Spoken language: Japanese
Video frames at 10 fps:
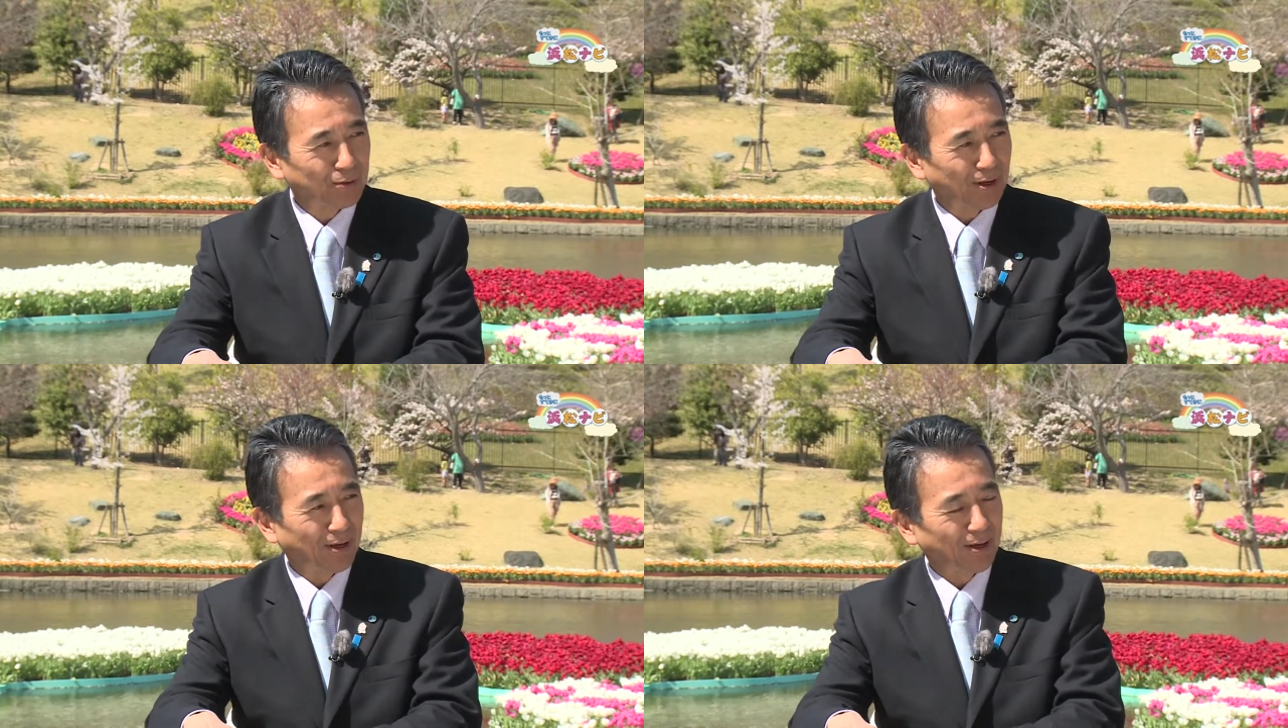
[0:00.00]

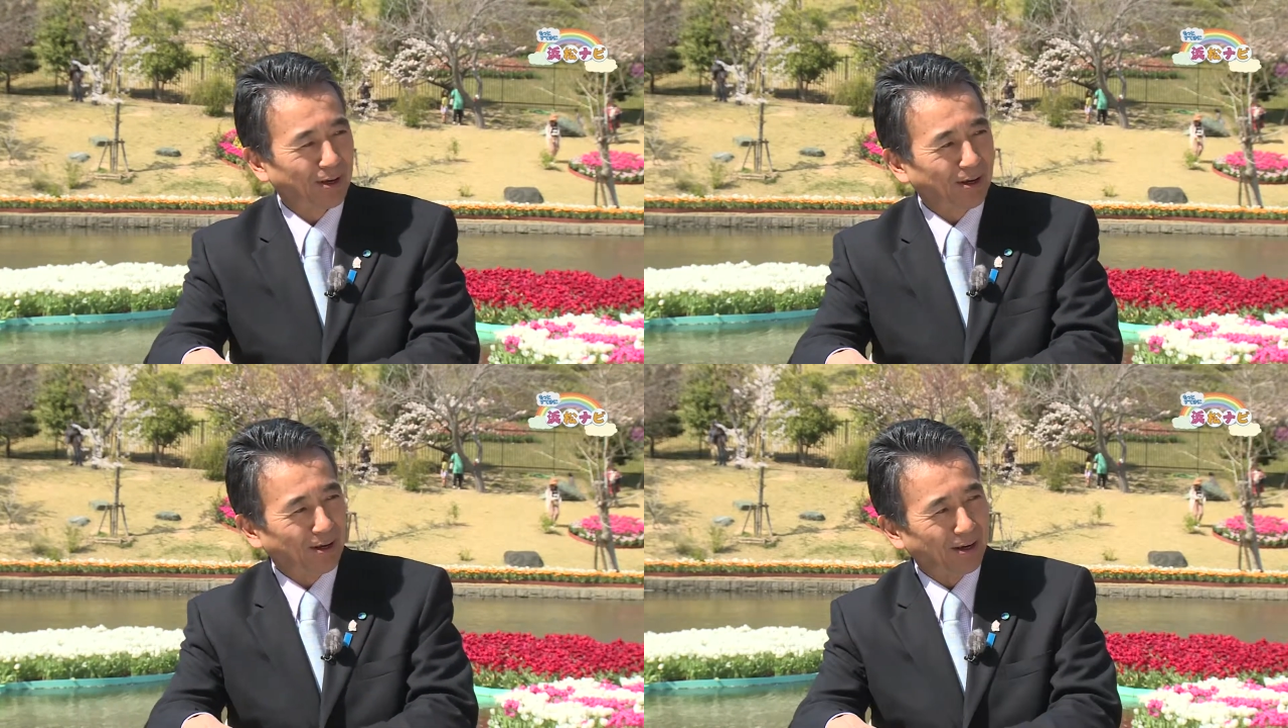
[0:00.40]
ね
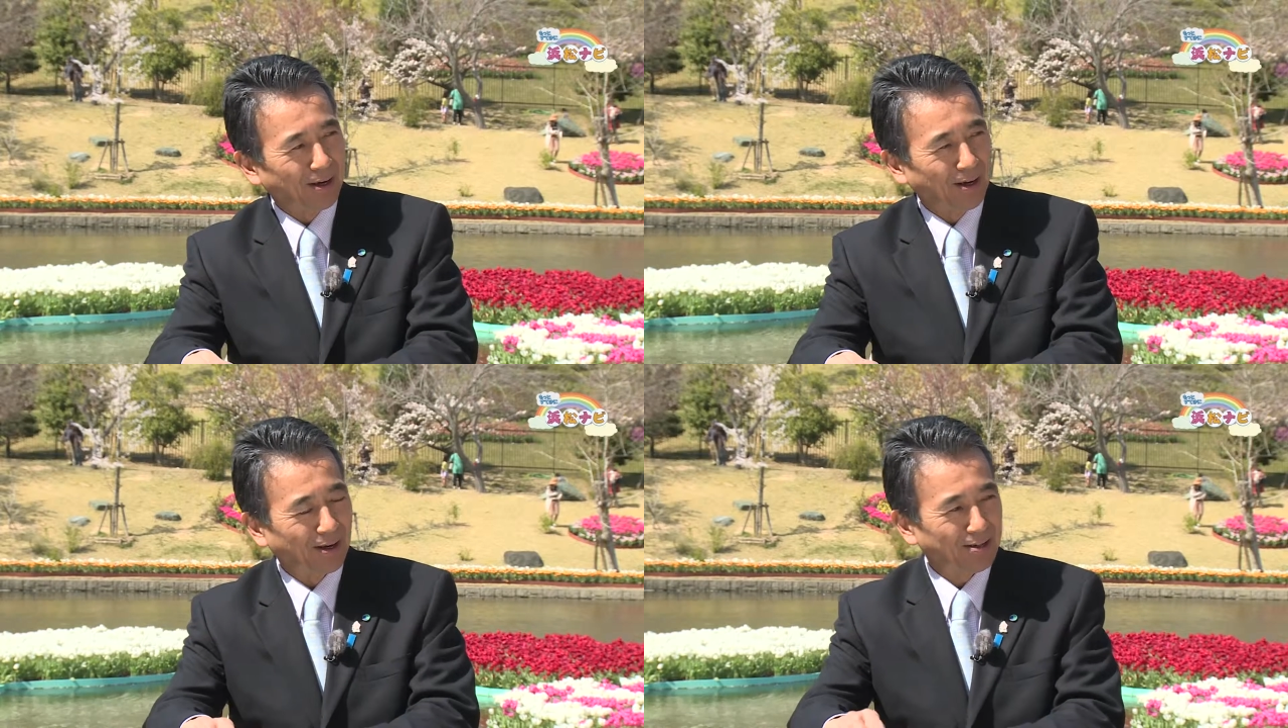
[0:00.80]

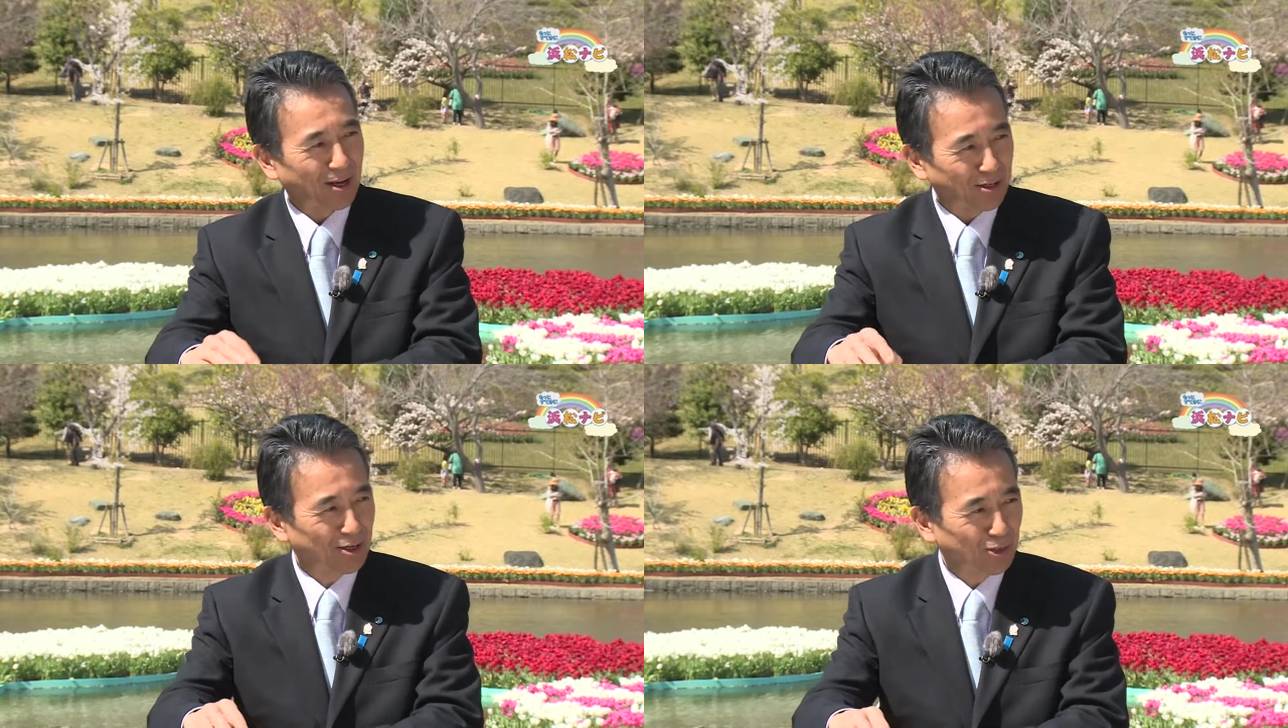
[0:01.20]
えー、
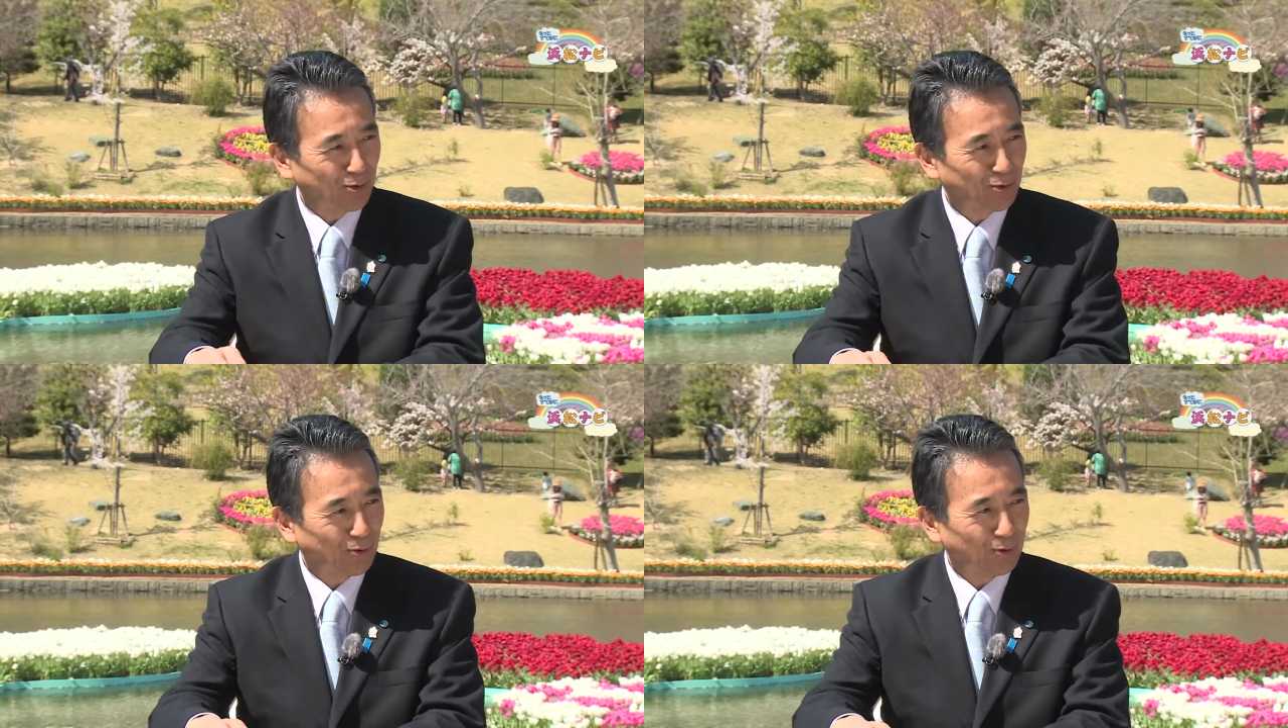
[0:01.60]
再生し
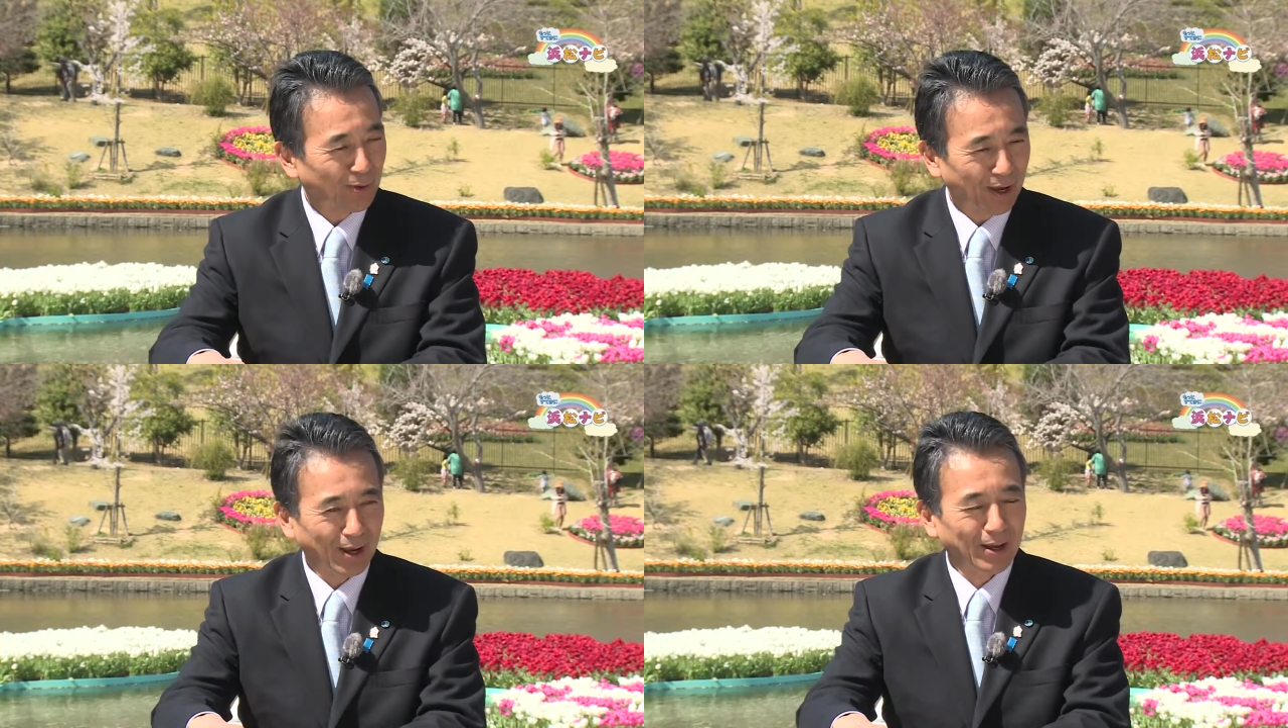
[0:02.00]
ようということ
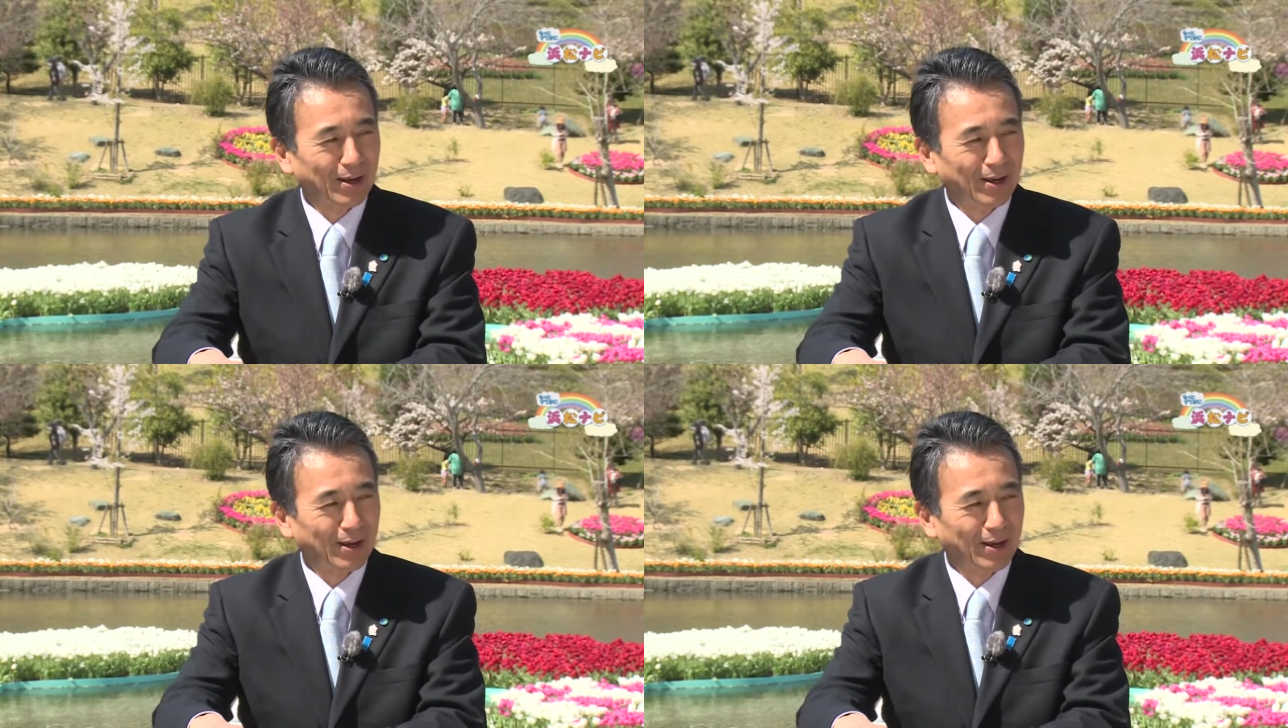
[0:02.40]
で、